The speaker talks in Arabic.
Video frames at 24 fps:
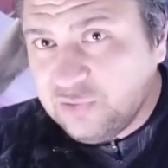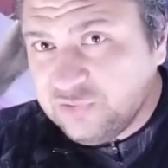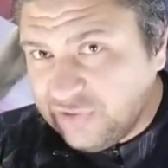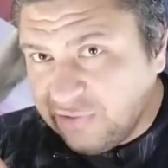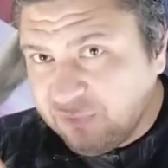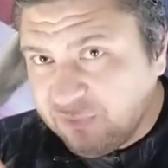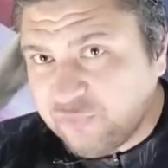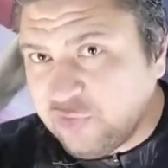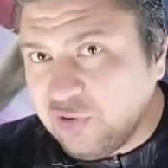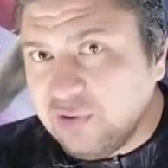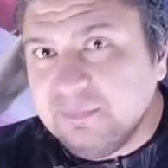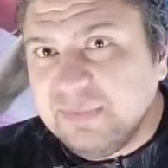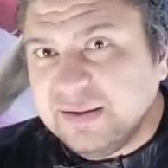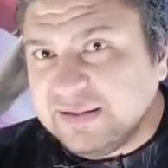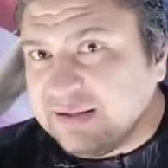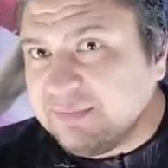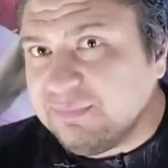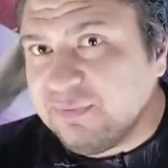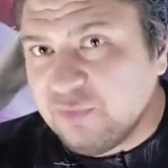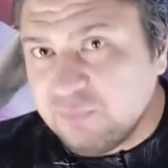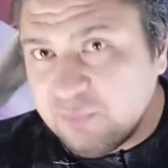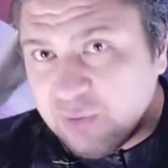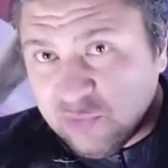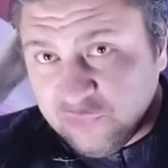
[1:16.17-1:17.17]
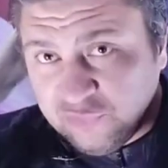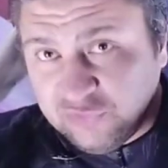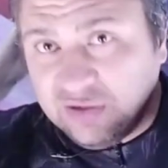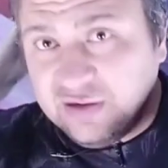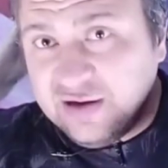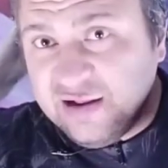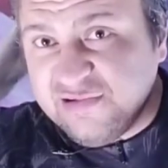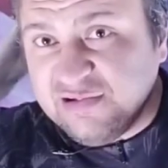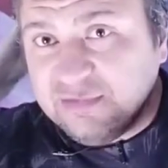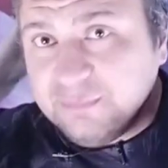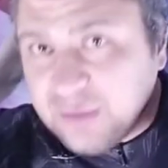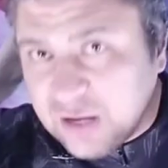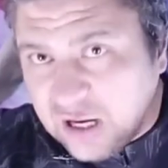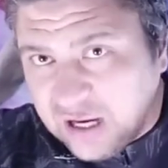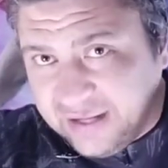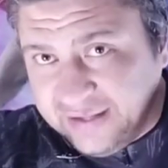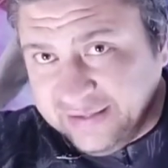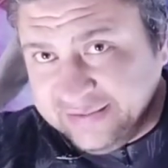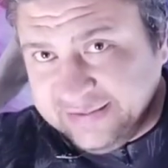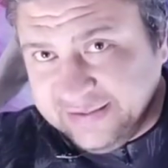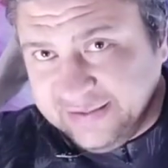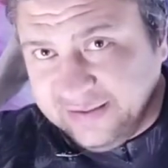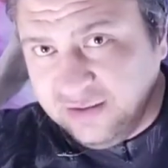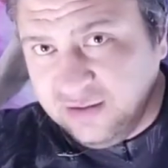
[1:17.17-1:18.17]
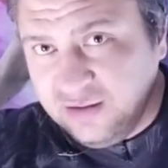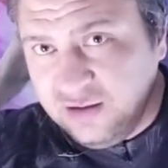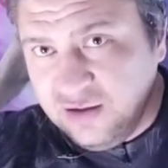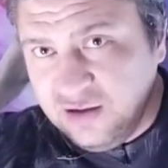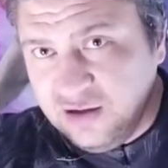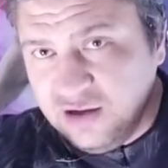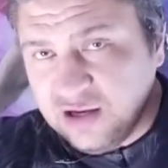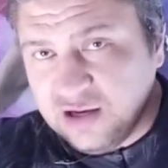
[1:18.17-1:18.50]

شايف اسامه البدري بيوصل الناس لمرحله ايه؟